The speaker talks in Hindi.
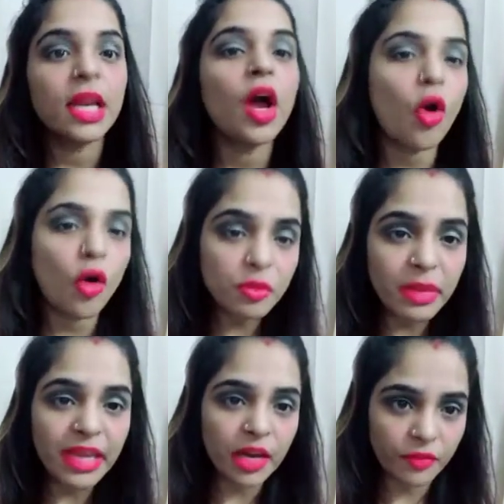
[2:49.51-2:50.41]
और मेरा
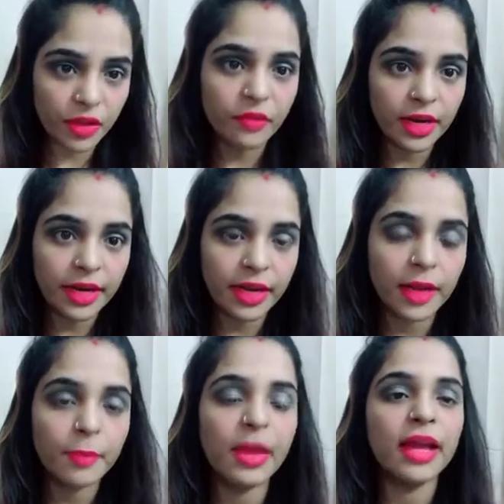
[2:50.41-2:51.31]
फेवरेट है
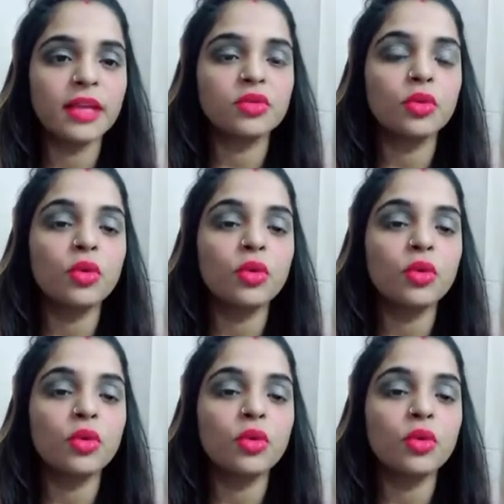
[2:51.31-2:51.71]
मैं इसको